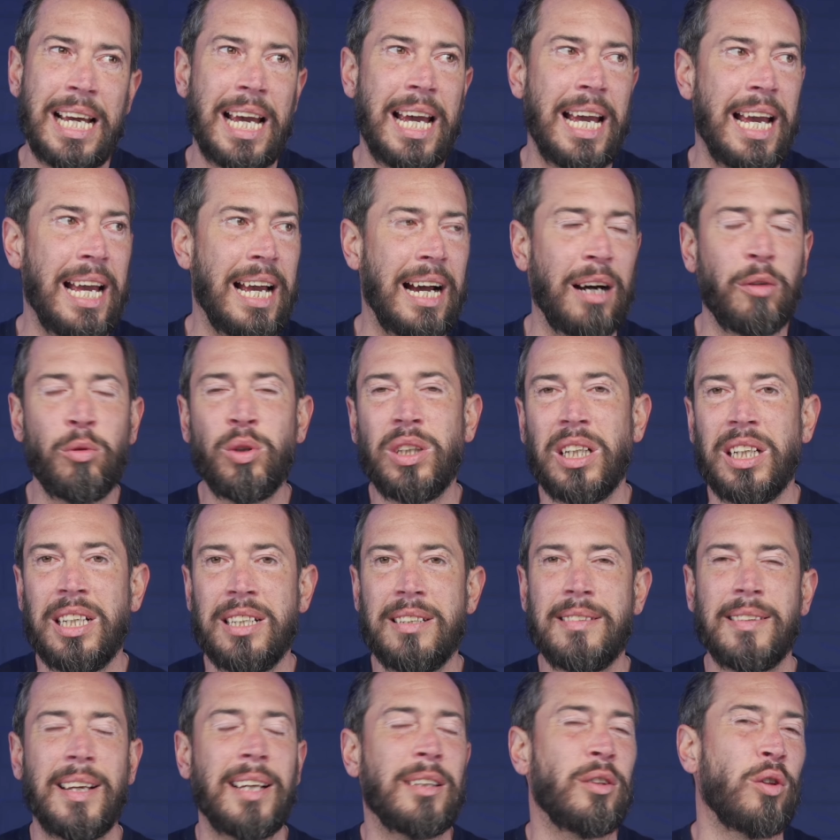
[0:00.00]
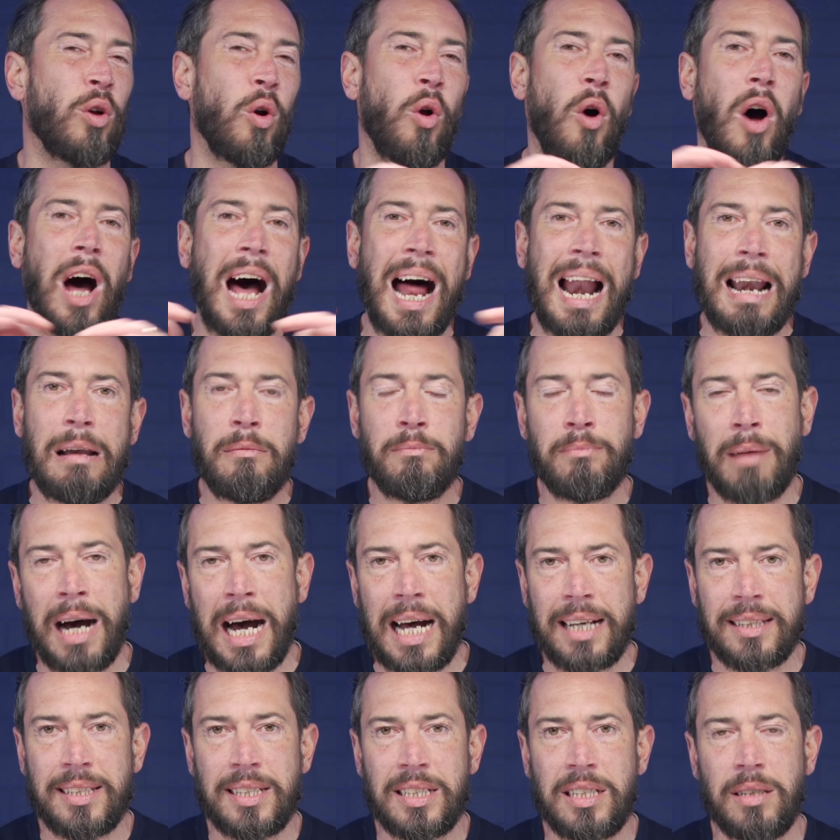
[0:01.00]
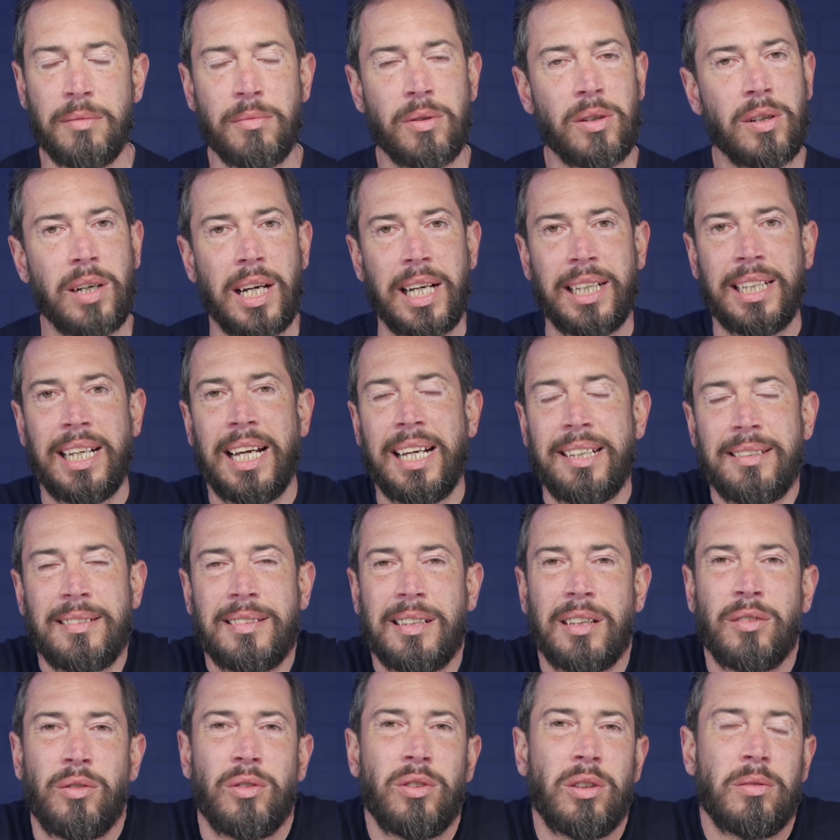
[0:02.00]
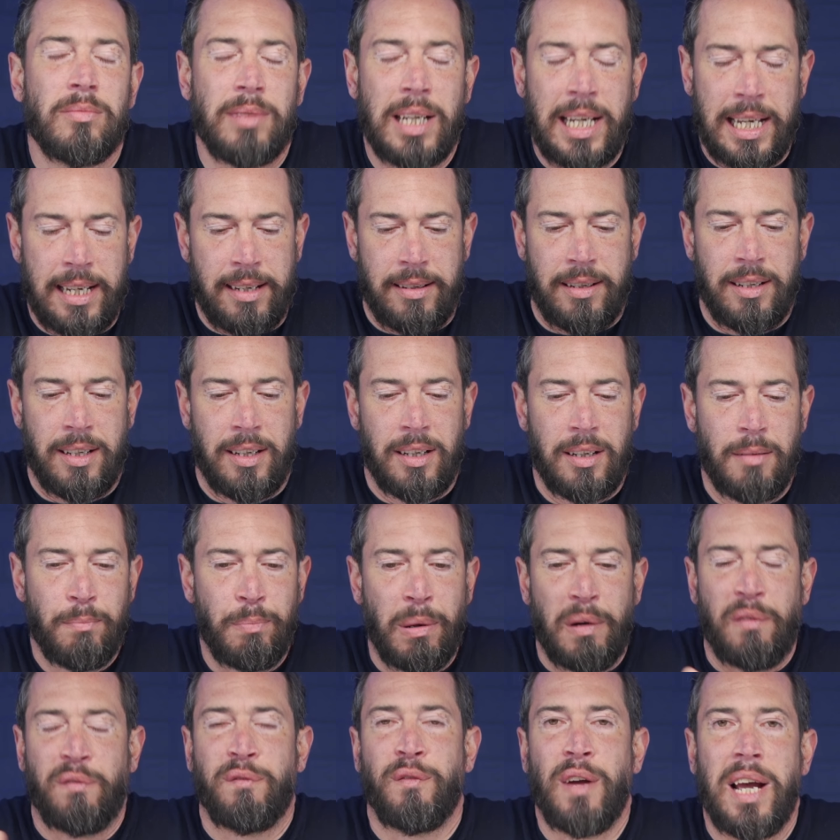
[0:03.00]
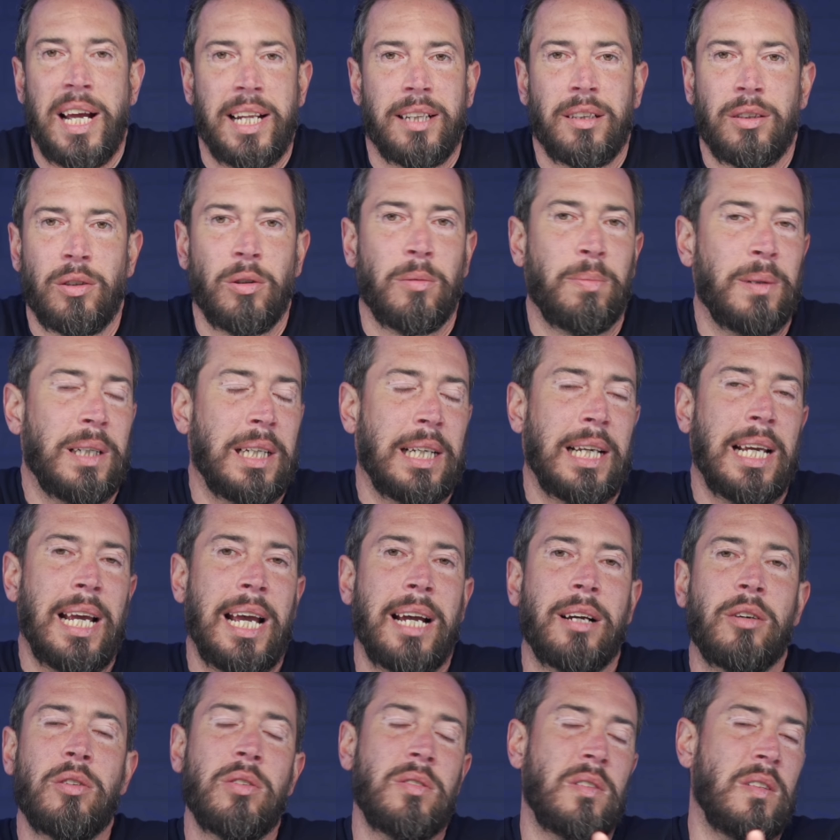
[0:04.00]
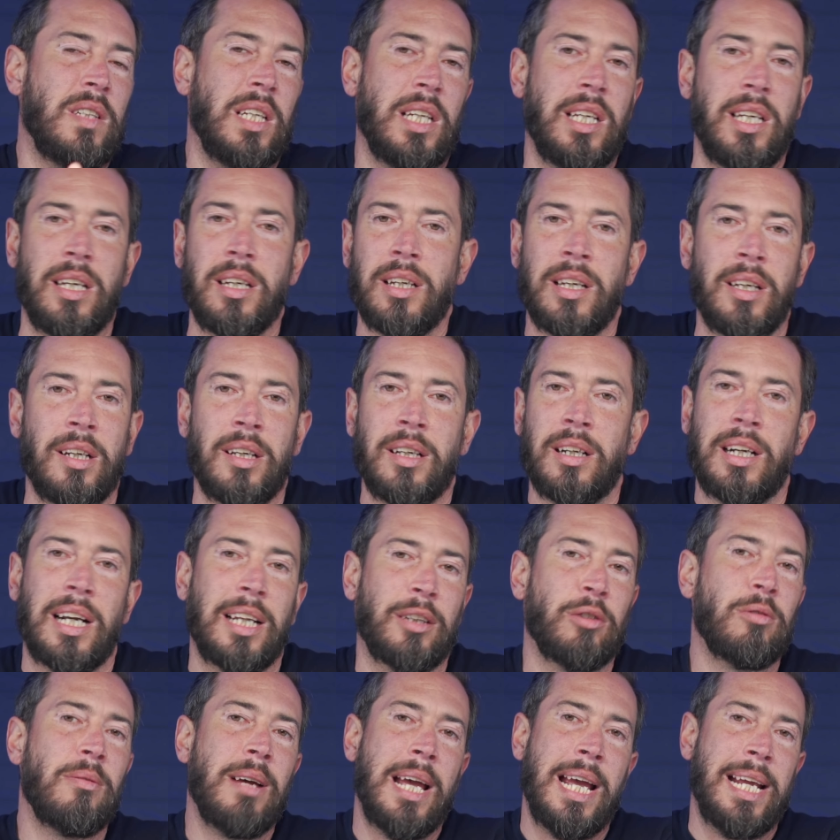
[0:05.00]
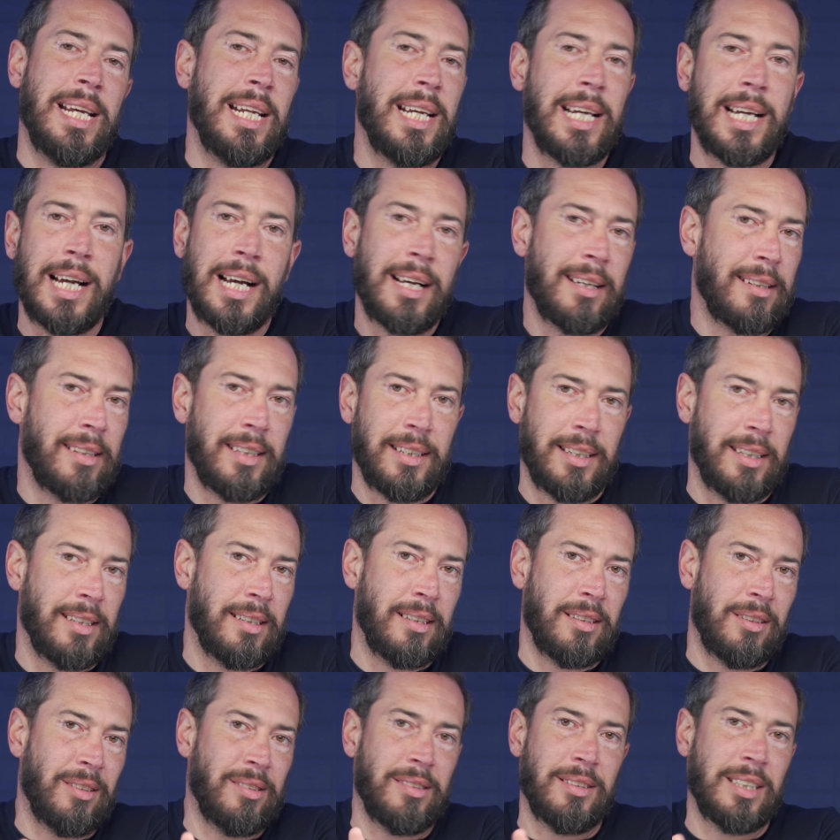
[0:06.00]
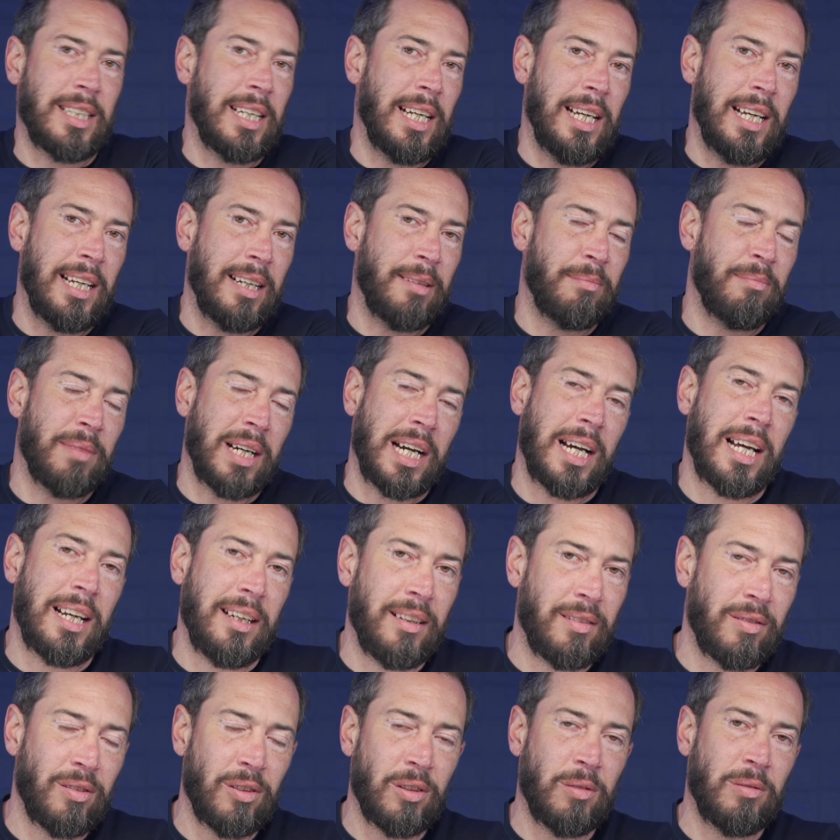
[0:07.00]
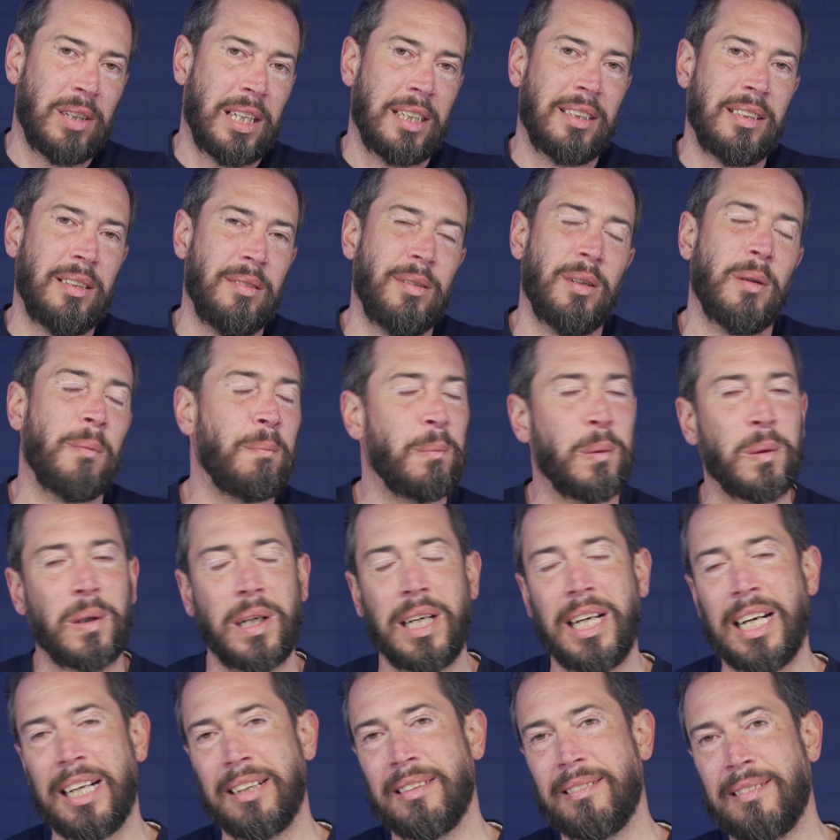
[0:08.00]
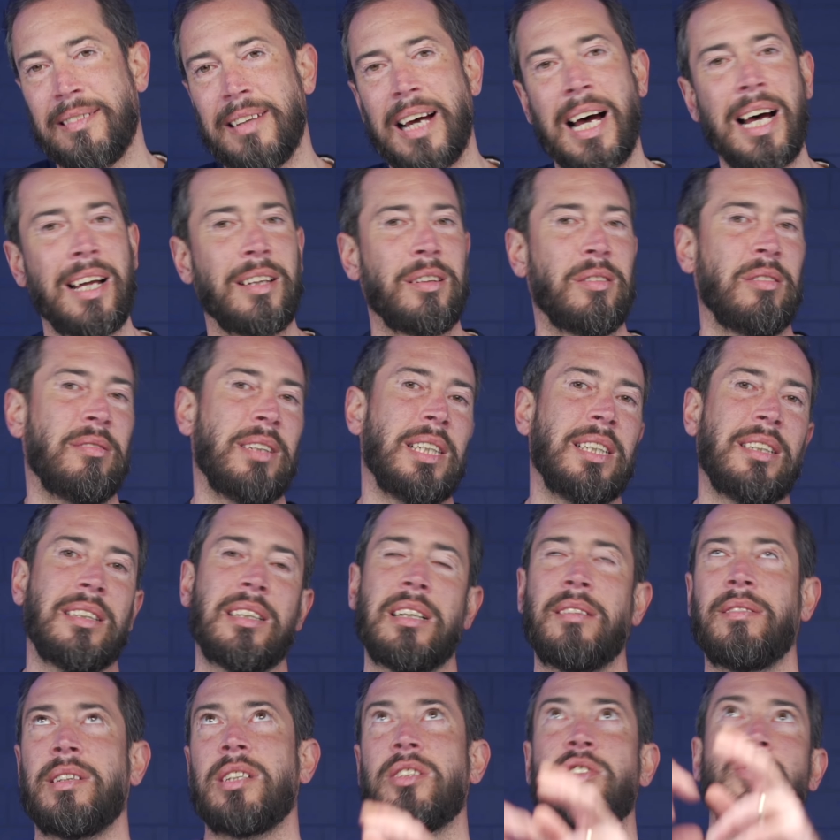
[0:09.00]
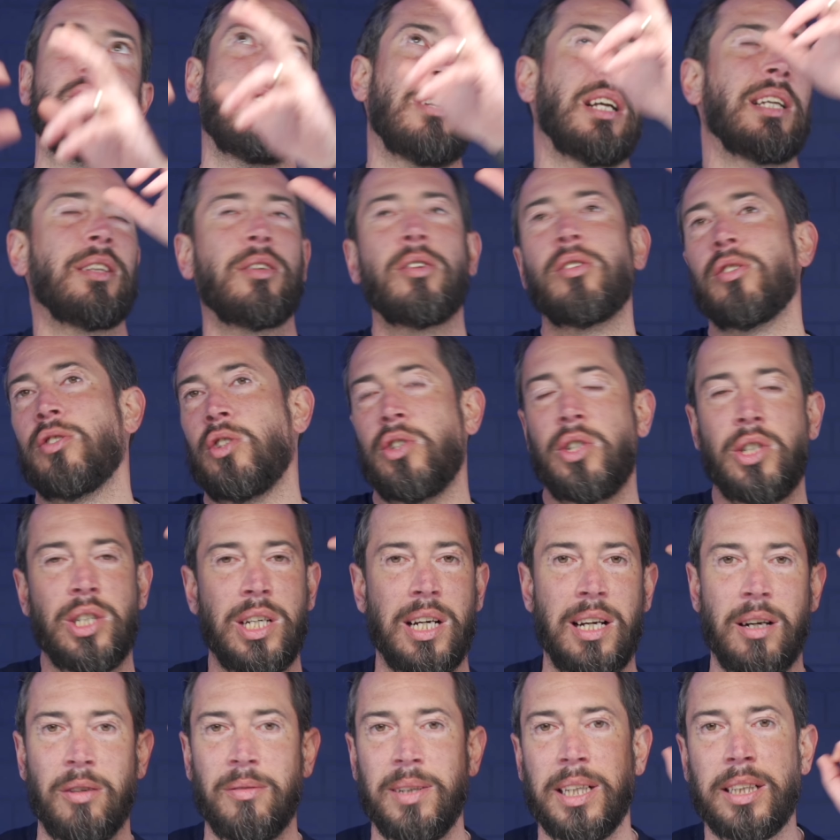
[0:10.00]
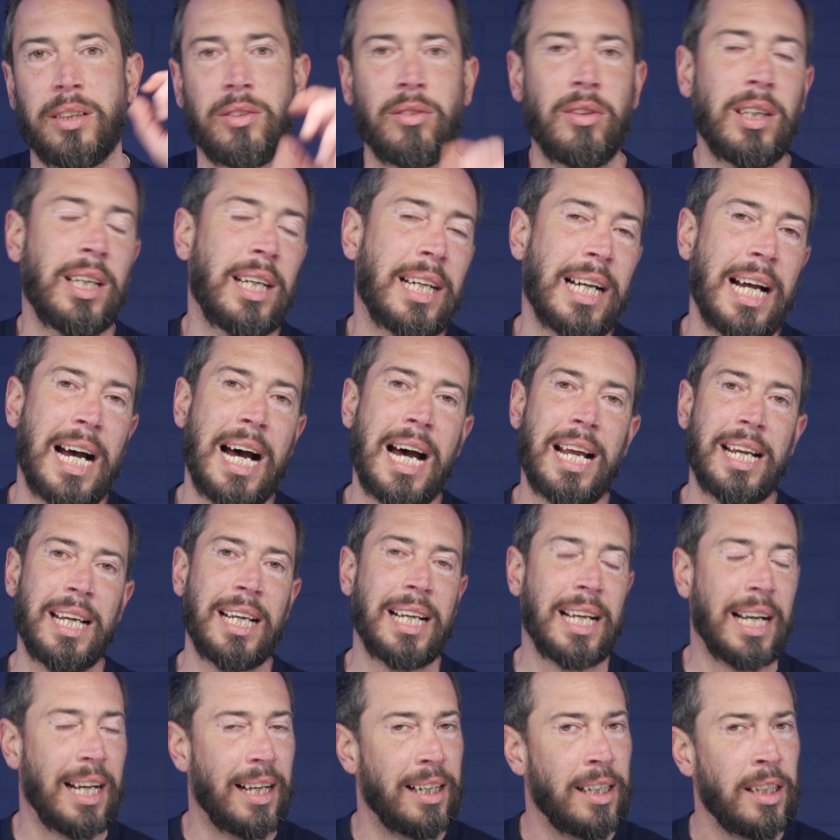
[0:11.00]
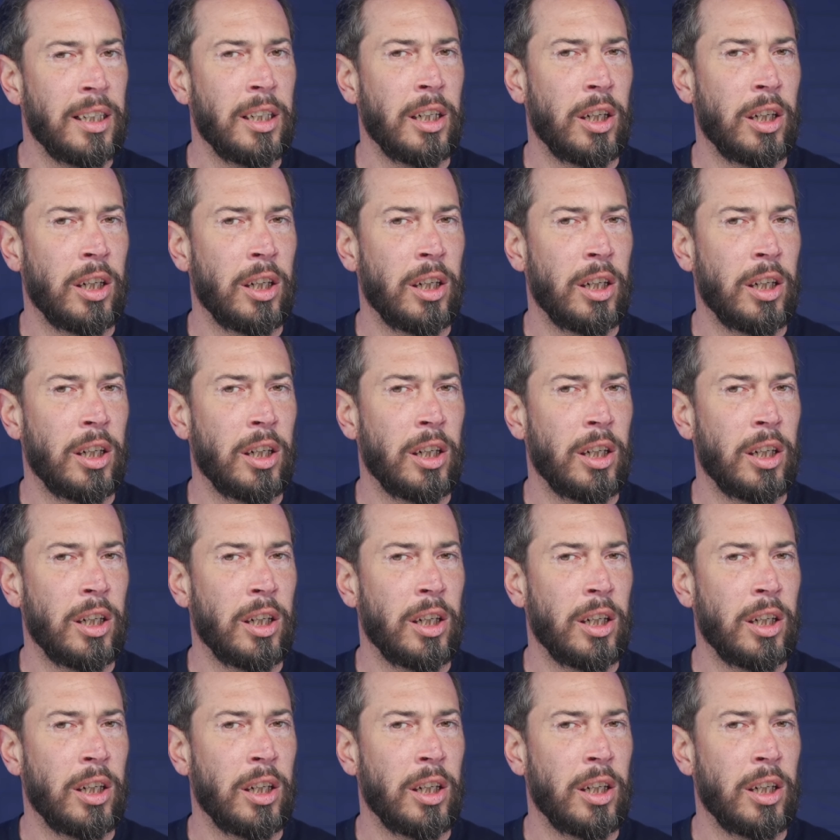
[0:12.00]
eh, utilizzandolo al massimo ed è secondo me perfetto perché così la domenica, allora che magari sono un attimino più rilassato mentre faccio la doccia, lo metto in carica,